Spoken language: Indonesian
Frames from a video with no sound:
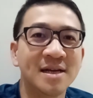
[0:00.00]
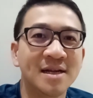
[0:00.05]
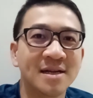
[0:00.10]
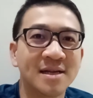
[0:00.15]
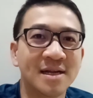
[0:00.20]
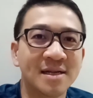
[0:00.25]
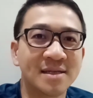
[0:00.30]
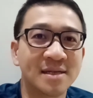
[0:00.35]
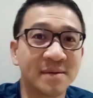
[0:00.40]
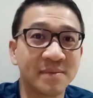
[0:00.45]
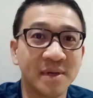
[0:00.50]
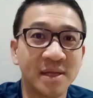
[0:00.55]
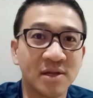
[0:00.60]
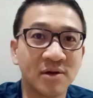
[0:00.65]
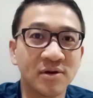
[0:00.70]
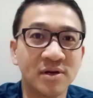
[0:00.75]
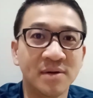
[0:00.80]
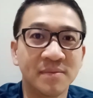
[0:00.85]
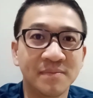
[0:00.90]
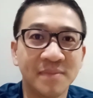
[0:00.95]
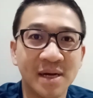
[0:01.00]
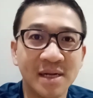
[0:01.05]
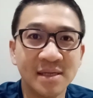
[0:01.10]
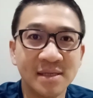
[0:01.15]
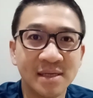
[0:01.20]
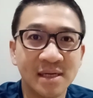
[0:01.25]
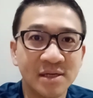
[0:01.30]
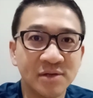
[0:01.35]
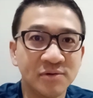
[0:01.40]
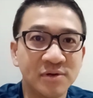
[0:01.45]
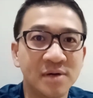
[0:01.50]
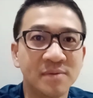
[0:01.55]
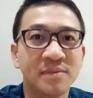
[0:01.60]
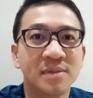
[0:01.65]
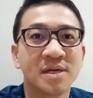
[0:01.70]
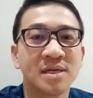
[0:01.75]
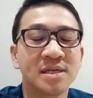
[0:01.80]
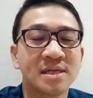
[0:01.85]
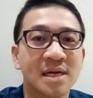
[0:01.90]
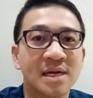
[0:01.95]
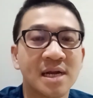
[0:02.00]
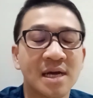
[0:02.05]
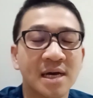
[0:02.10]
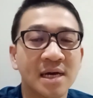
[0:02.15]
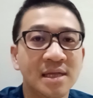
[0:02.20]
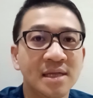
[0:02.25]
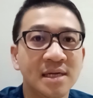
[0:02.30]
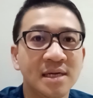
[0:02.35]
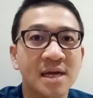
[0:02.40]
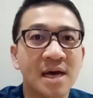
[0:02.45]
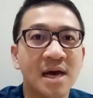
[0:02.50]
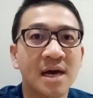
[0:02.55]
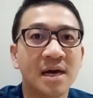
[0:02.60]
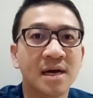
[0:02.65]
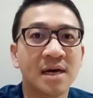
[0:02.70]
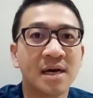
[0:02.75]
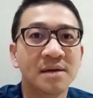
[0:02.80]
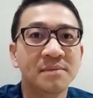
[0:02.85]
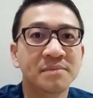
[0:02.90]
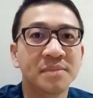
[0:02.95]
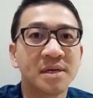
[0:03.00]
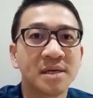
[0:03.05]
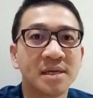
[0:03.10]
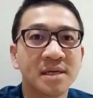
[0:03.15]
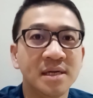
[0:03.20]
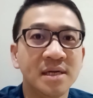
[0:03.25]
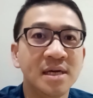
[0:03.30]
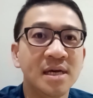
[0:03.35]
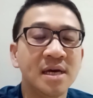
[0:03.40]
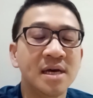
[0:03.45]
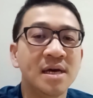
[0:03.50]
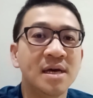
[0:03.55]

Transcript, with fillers: Dan sampai tahun depan saya sudah merencanakan tidak akan pergi